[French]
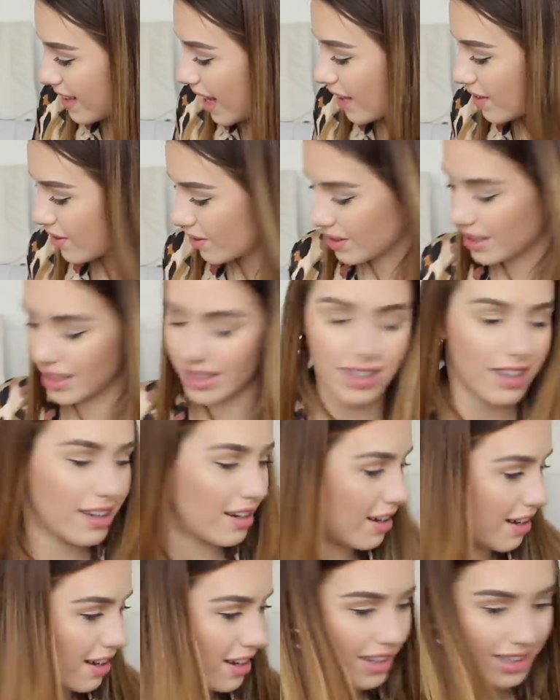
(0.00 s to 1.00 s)
Attendez,
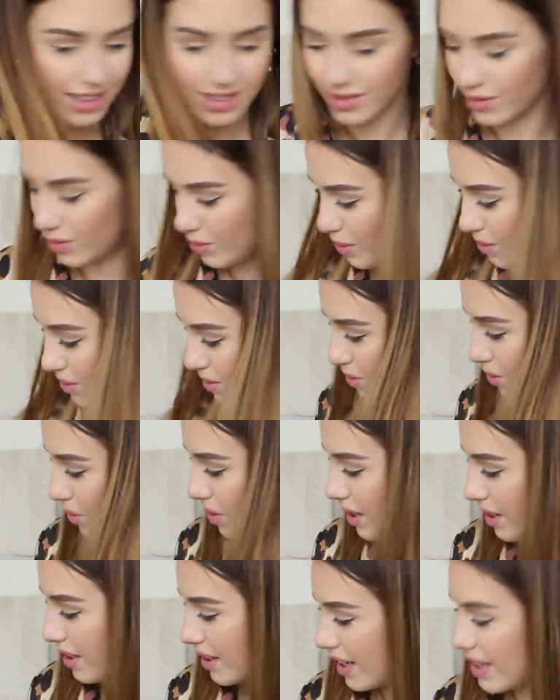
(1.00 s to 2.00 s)
1, 2,
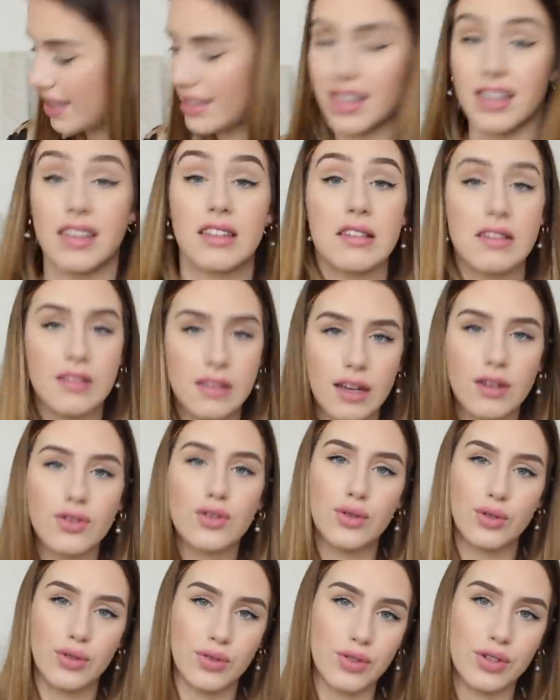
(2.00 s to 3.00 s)
3, 4, 5, 5
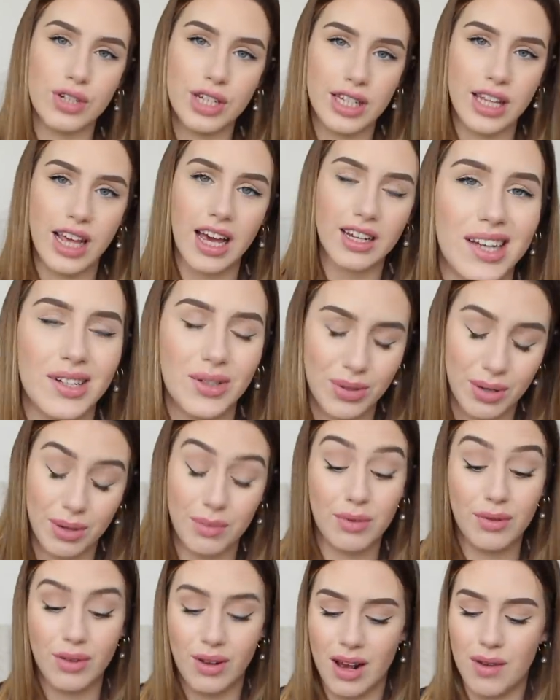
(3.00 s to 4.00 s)
choses de chez Zara, je suis un
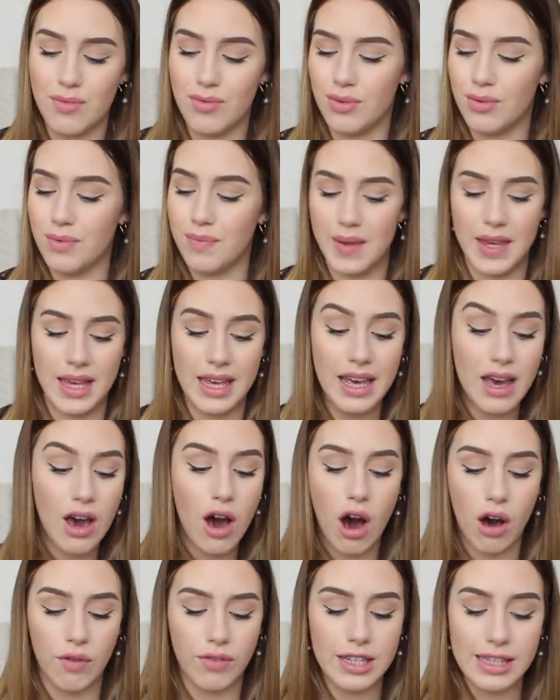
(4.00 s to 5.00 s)
peu dans la bue, mais
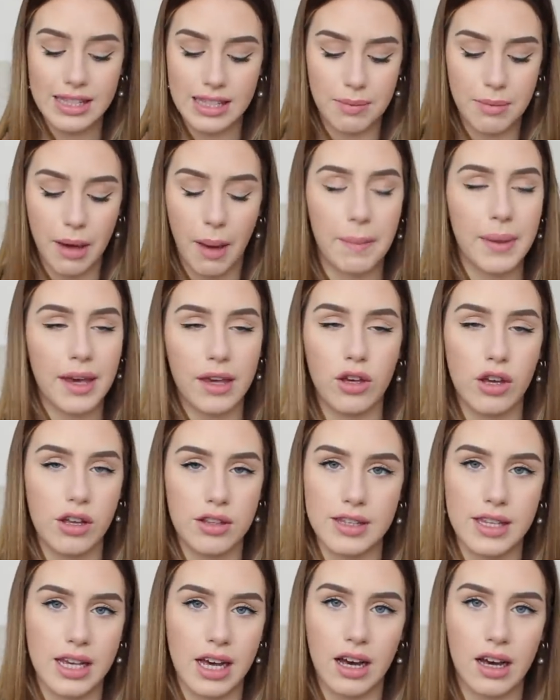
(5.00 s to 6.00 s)
en fait c'est par
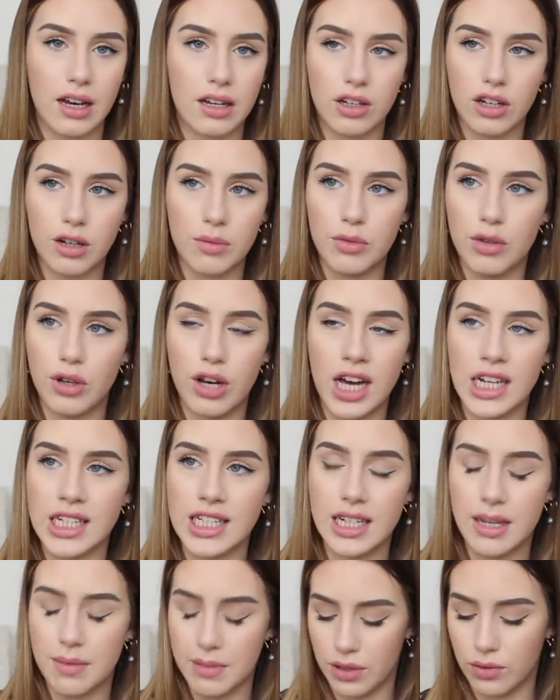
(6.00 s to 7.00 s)
période Zara, comme
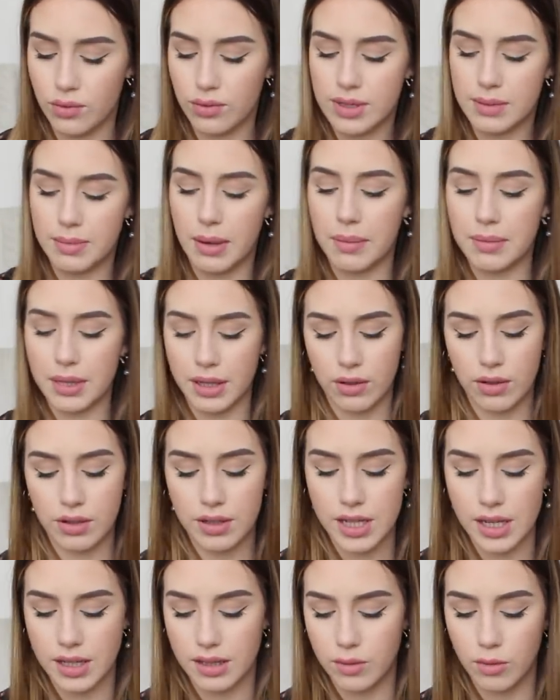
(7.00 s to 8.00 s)
H&M et tout, c'est par
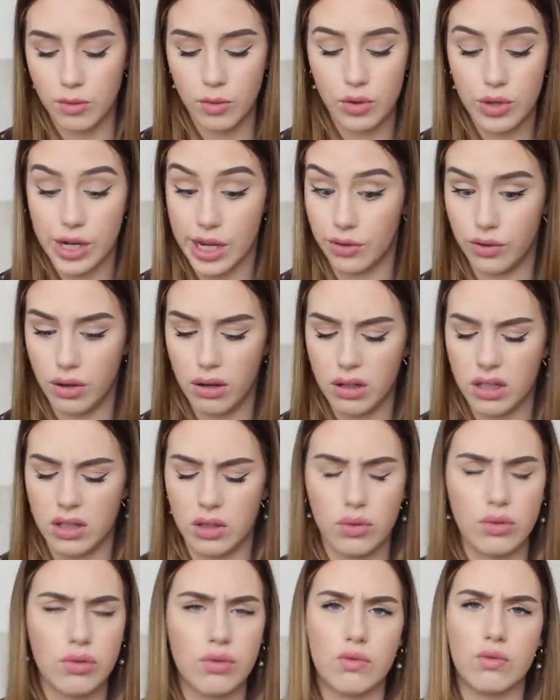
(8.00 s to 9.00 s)
période, il y a des moments où j'adore et
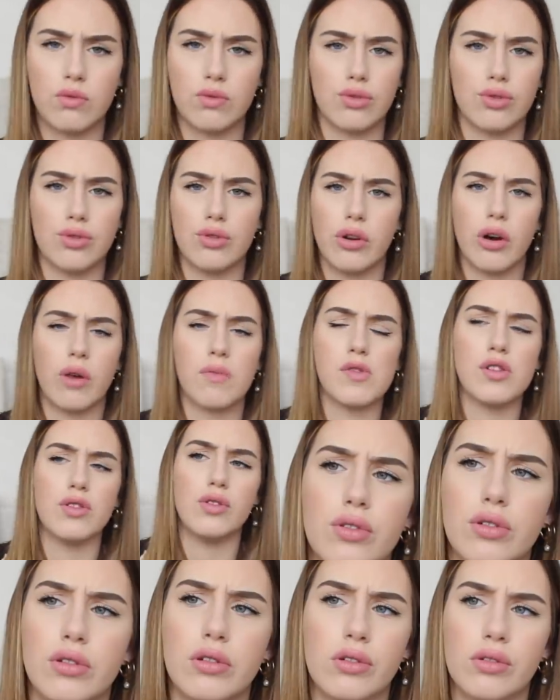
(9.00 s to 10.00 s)
d'autres où je suis en
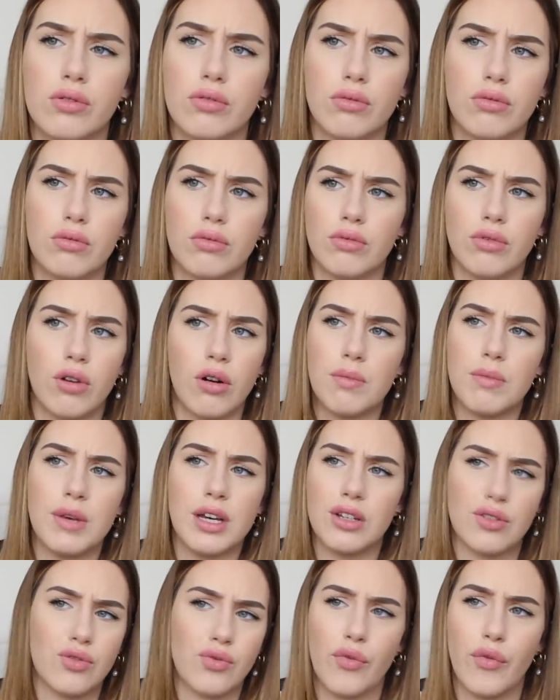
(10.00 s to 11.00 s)
mode euh, non
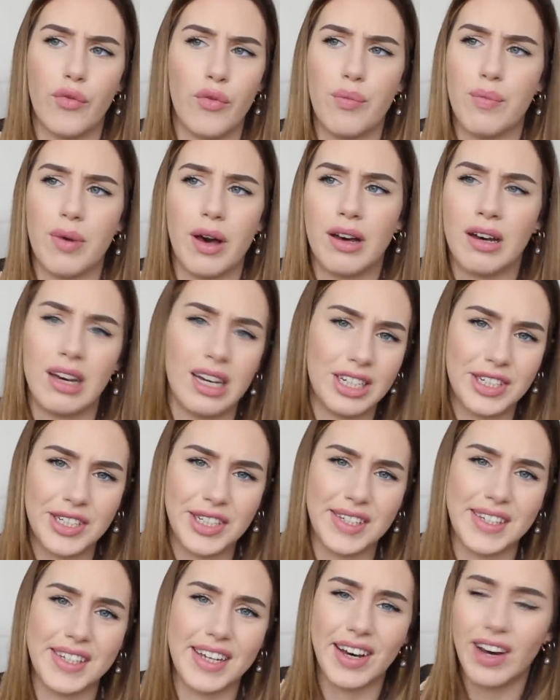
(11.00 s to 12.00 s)
ben je veux pas
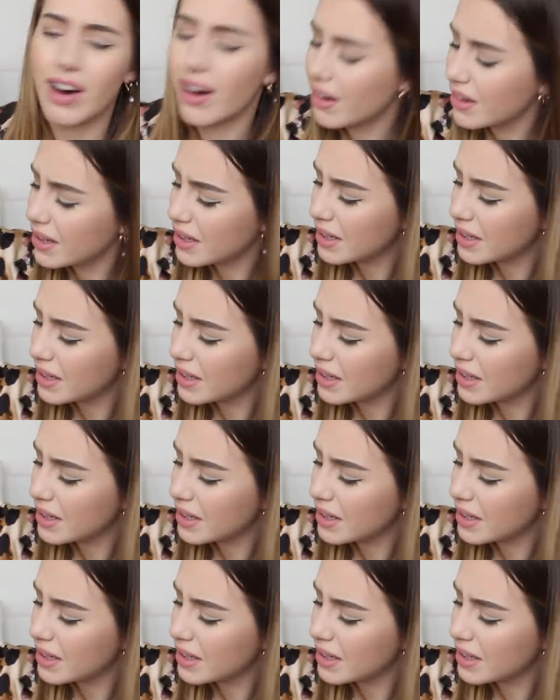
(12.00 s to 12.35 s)
acheter Zara.